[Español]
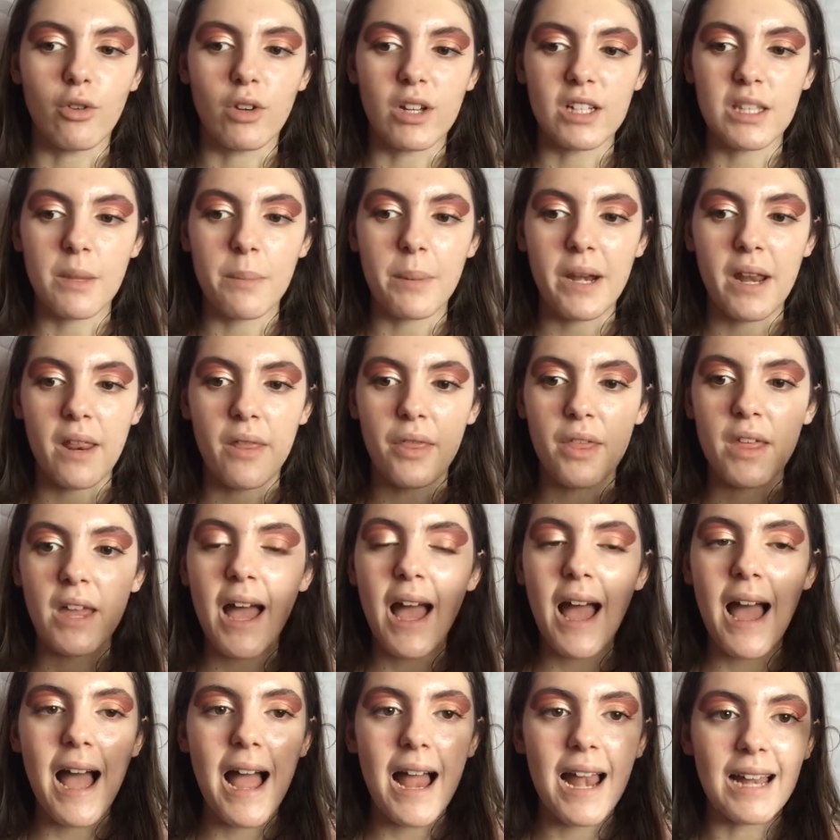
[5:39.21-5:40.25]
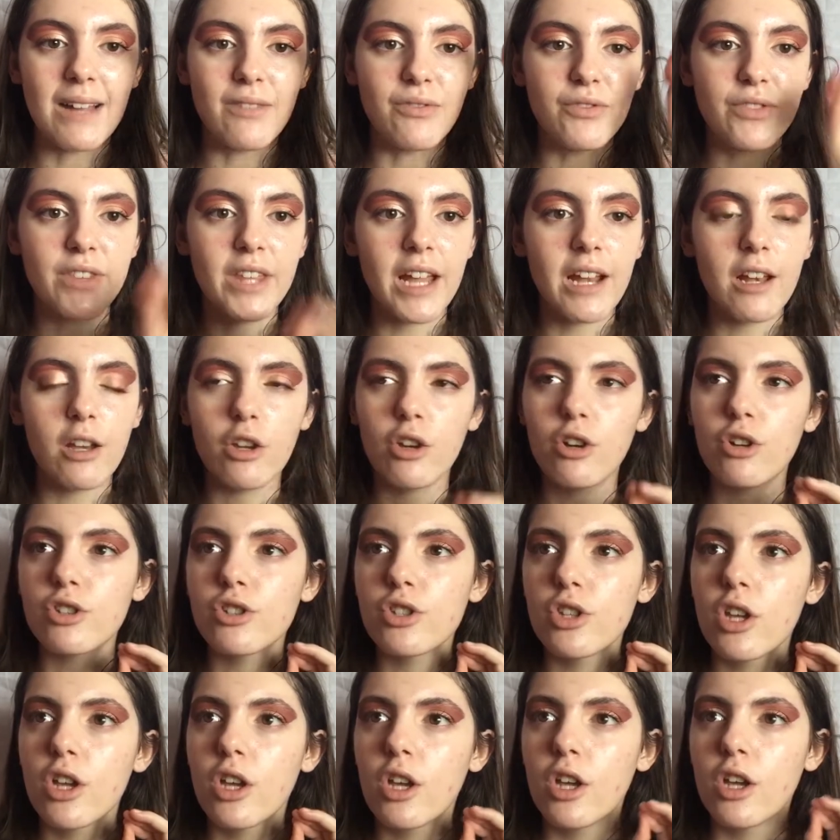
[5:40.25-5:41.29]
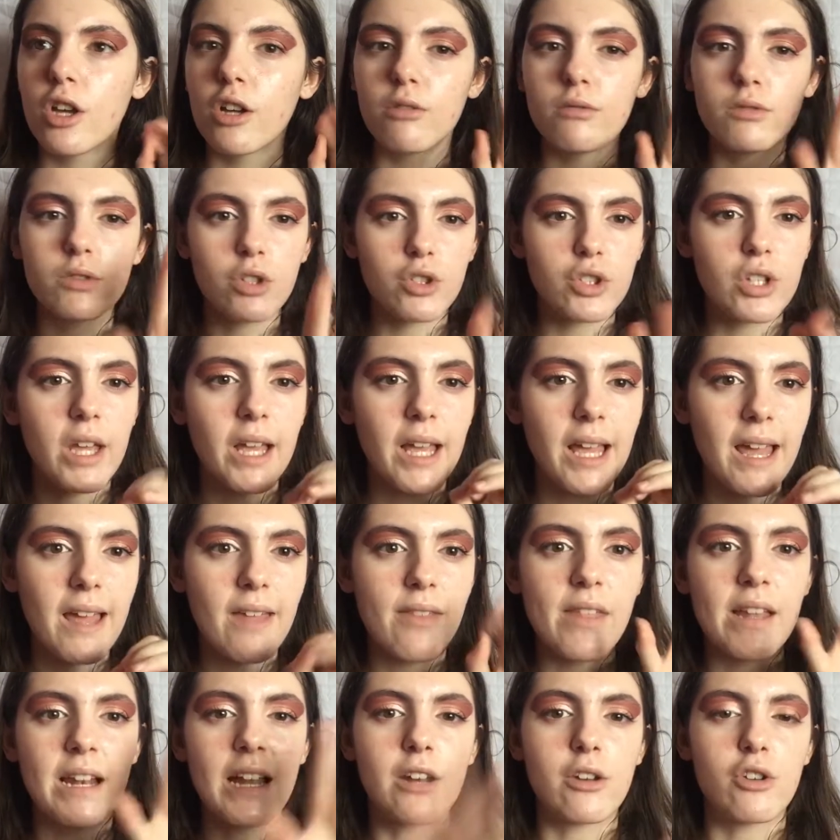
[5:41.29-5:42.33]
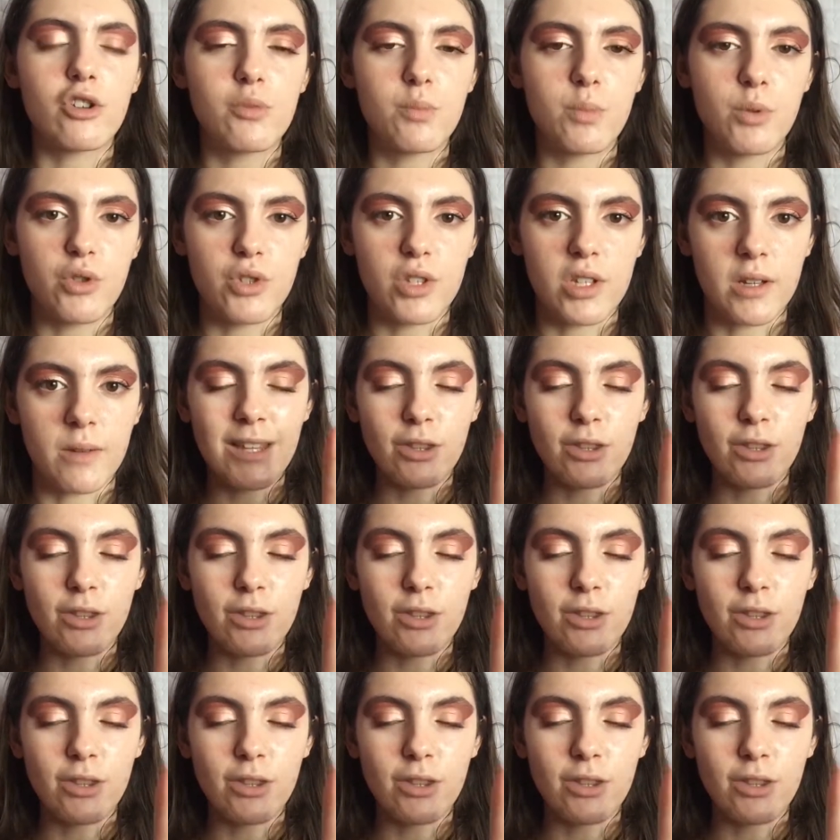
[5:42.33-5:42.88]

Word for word: que se parecía a Antelios no sé qué de la Roche-Posay.